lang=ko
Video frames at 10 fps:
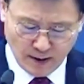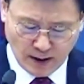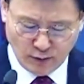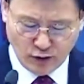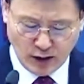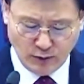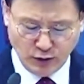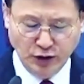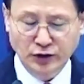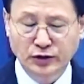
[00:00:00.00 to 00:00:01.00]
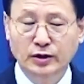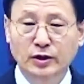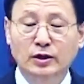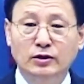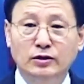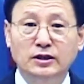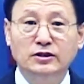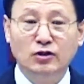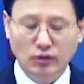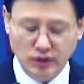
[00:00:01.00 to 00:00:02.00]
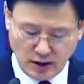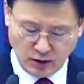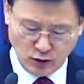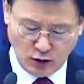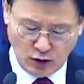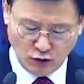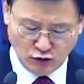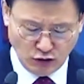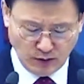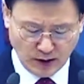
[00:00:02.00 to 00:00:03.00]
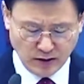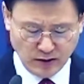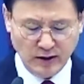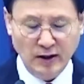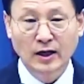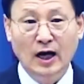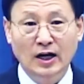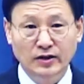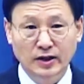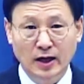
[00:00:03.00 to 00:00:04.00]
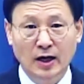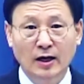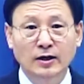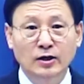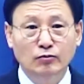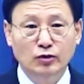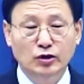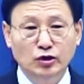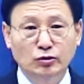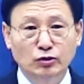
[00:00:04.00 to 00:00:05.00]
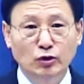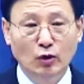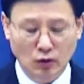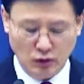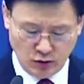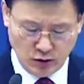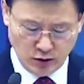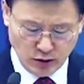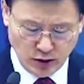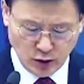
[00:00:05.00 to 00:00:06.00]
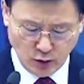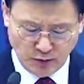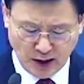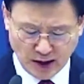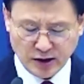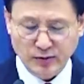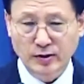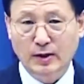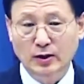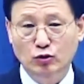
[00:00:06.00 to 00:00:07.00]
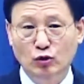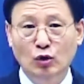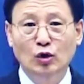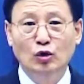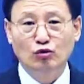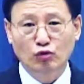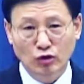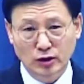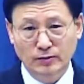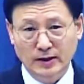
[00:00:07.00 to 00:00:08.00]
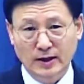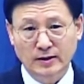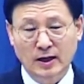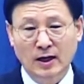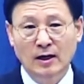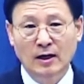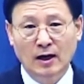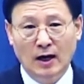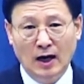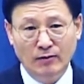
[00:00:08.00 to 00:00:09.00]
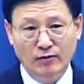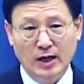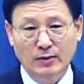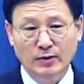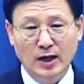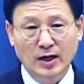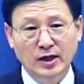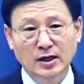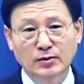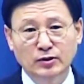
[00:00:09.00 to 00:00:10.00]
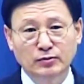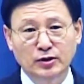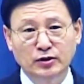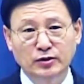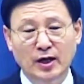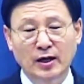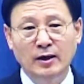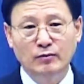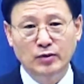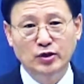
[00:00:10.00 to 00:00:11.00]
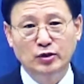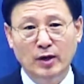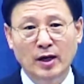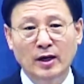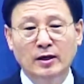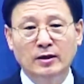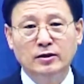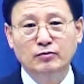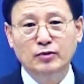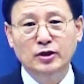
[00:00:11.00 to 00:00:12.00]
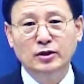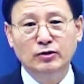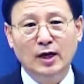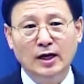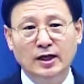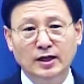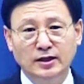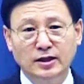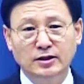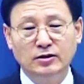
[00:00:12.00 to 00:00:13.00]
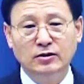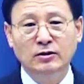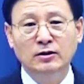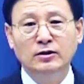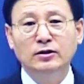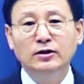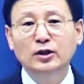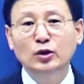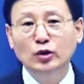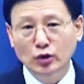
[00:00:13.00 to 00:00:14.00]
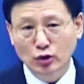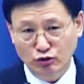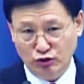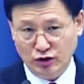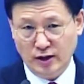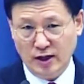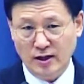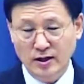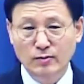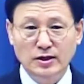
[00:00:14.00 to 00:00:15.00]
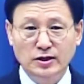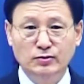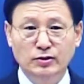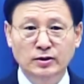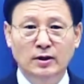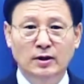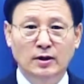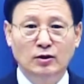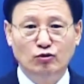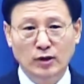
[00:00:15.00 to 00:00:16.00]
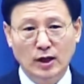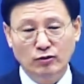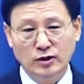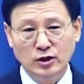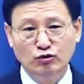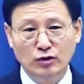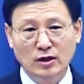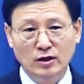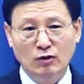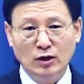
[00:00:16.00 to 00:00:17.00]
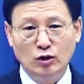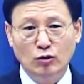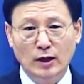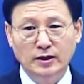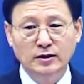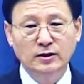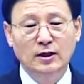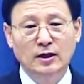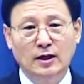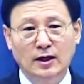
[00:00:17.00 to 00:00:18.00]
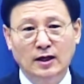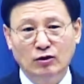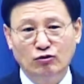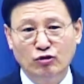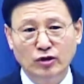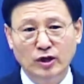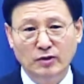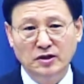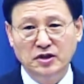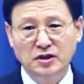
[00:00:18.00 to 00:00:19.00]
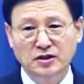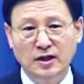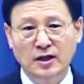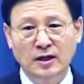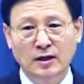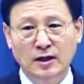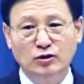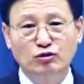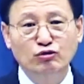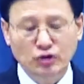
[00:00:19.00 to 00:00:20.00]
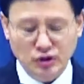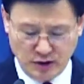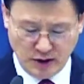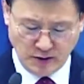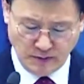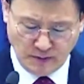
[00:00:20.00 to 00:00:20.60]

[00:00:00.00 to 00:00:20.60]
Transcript: 아브라함은 그의 선행으로 구원받은 게 아니라 믿음으로 의롭다 하심을 받고 구원을 받았다. 아브라함이 하나님을 믿음에 믿음에 그 믿음을 하나님께서 의로 여겨 주셨다. 이 말씀은 구약 신구약을 관통하는 아, 구원의 메시지의 아, 중심이에요.